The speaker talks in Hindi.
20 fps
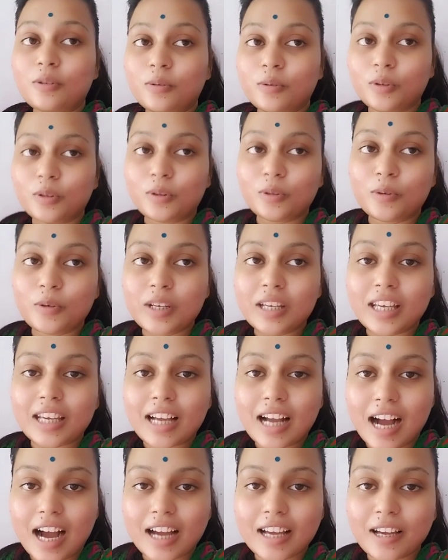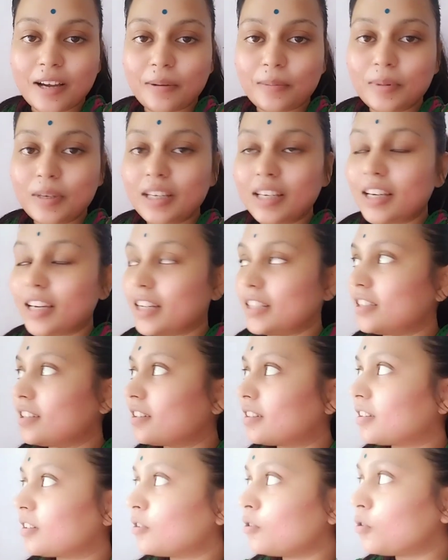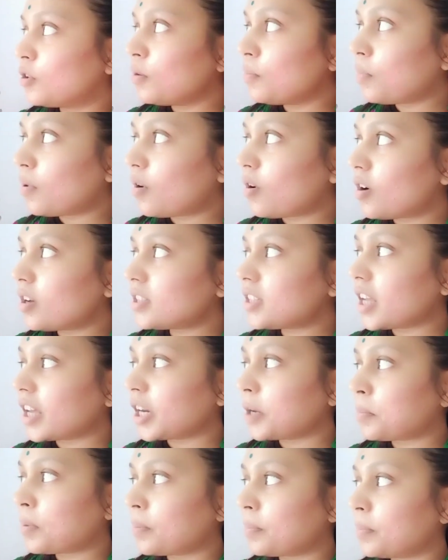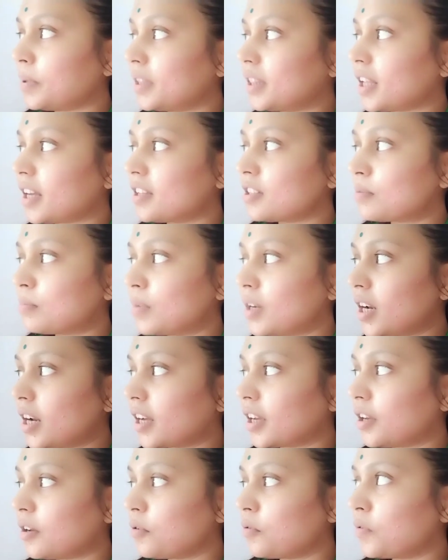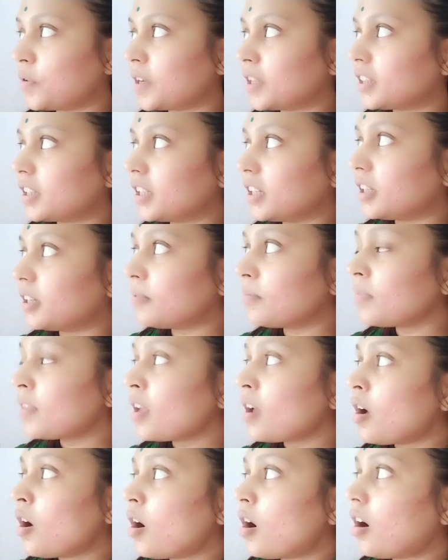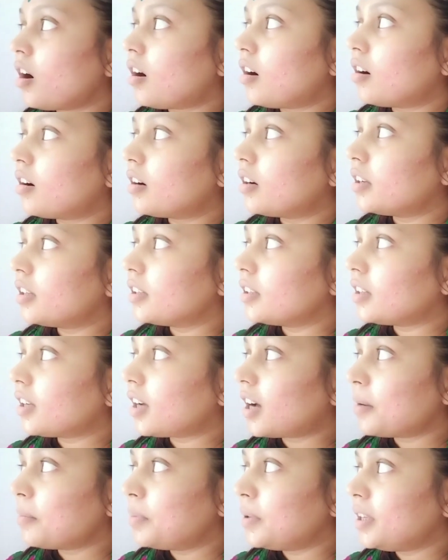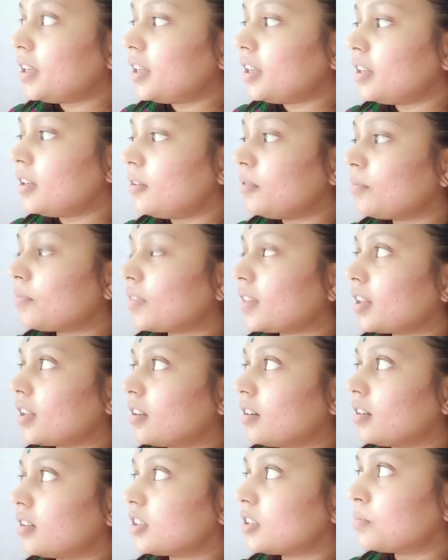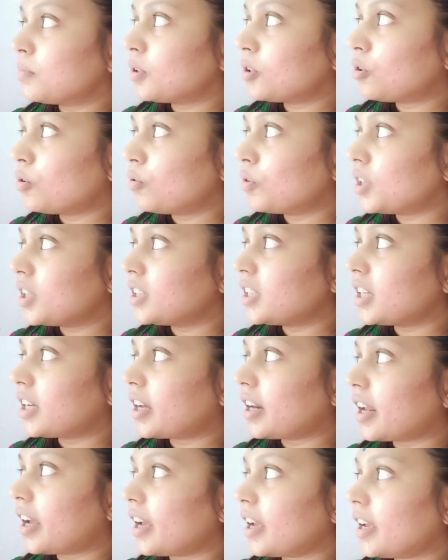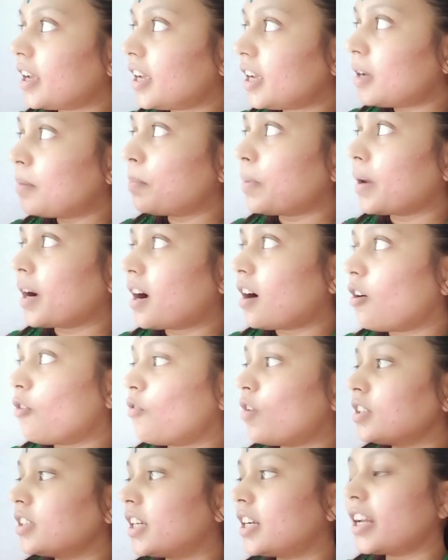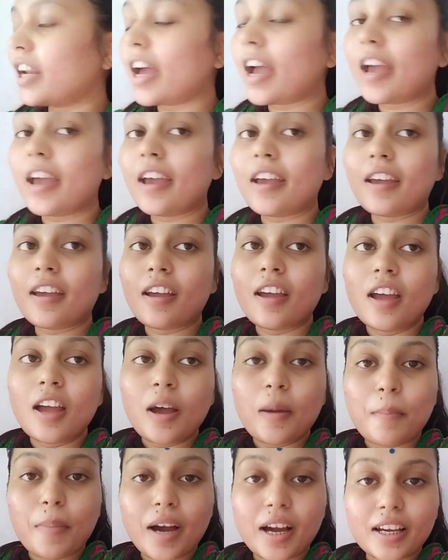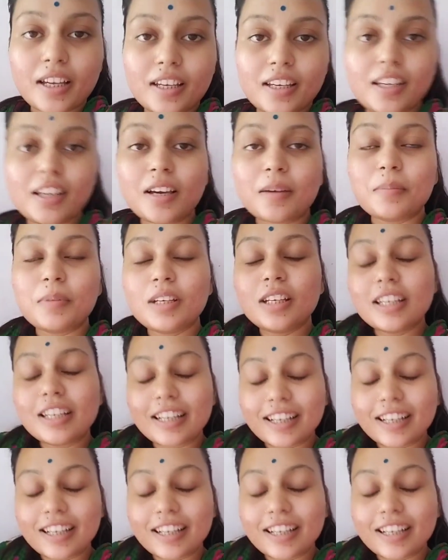तोड़ तोड़ के खाया भी है क्योंकि बहुत सारे पपीता इसमें लगे हुए थे और अभी इसमें थोड़े दिख रहे हैं एक पका हुआ दिख रहा है बाकी अभी